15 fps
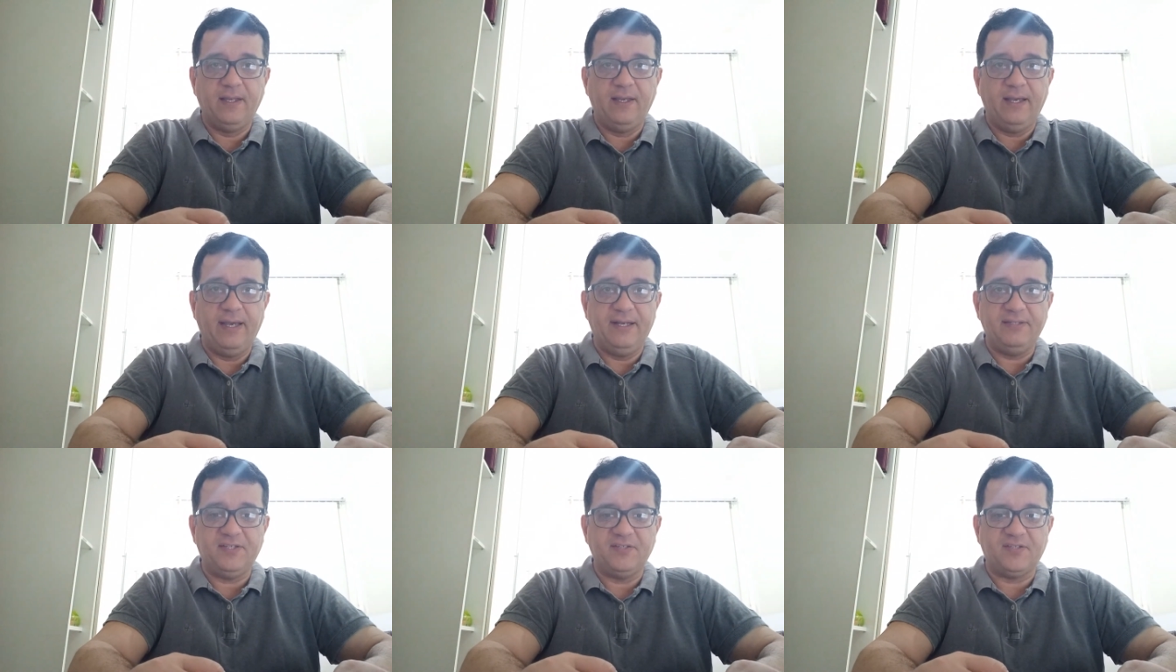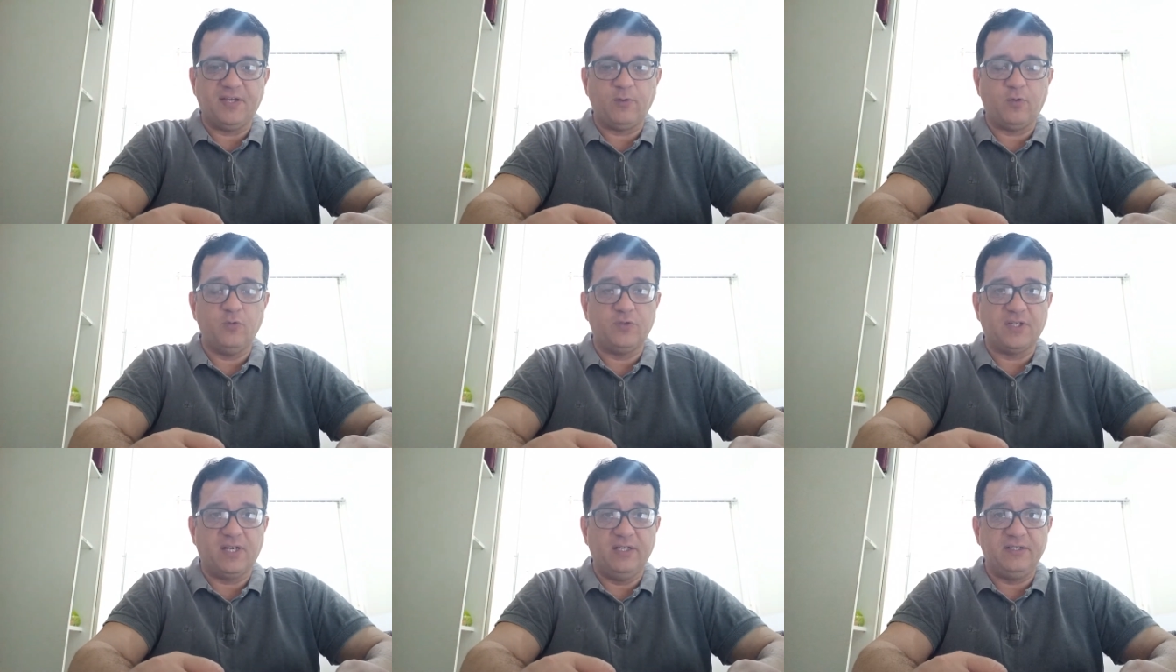É necessário que
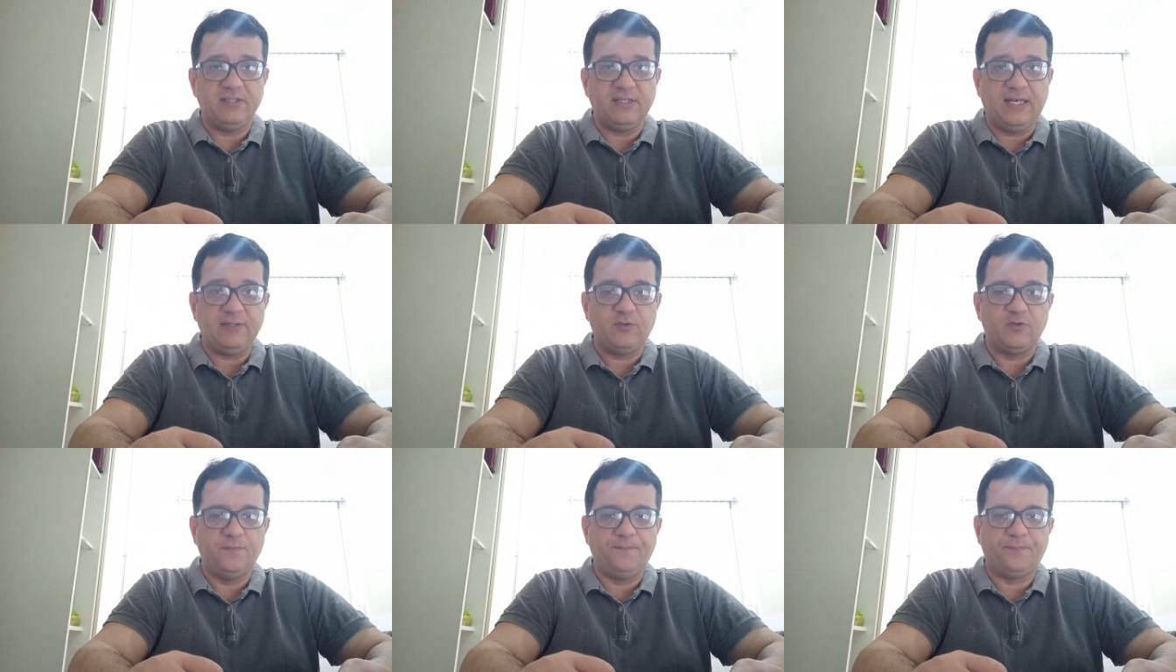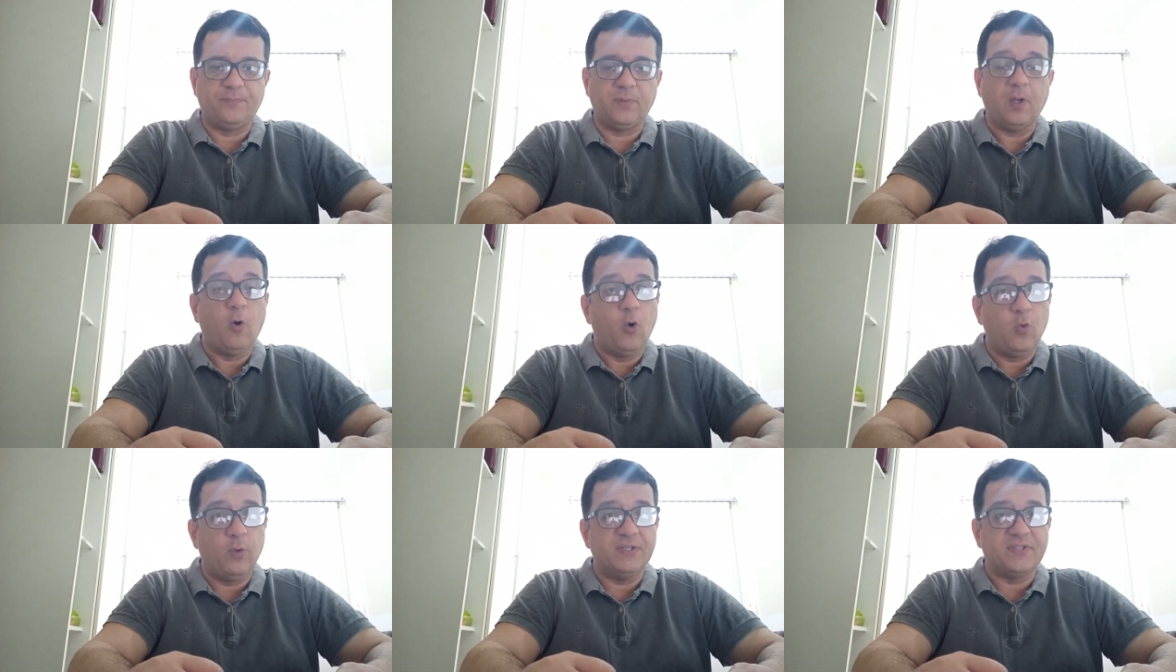os candidatos
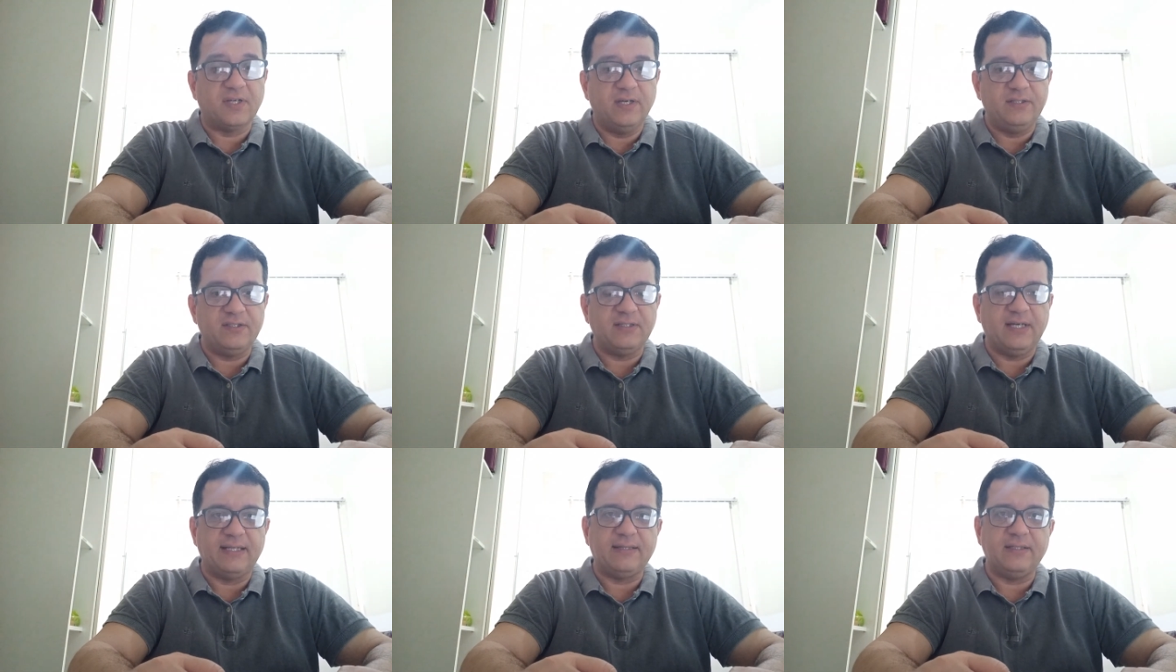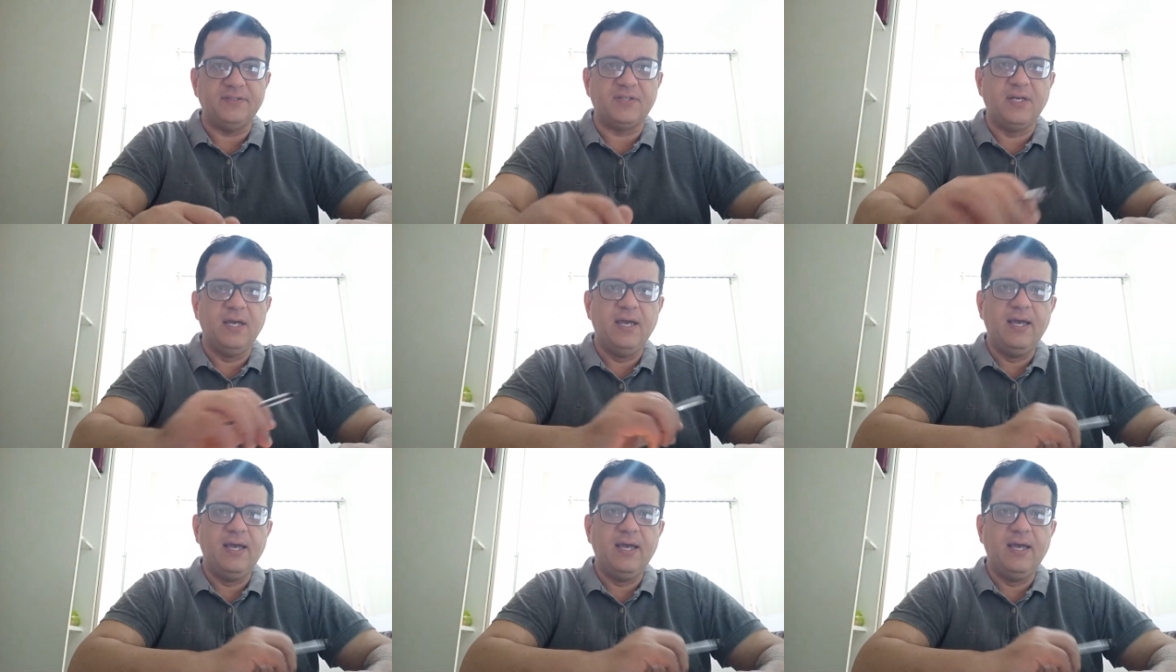ou as candidatas